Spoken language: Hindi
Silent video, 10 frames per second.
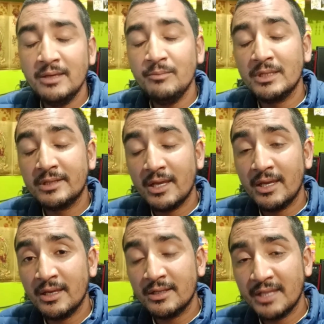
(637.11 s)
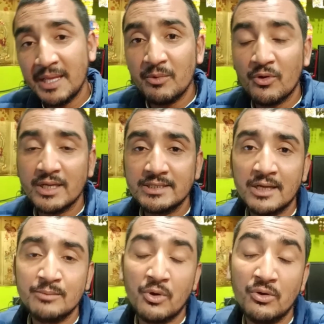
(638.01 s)
ही मिलते हैं एक नए ब्लॉग के
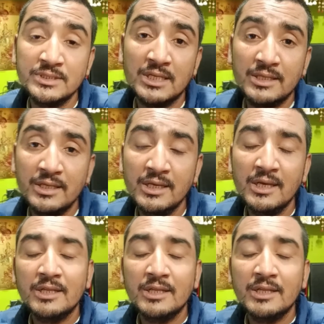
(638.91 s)
साथ बहुत जल्दी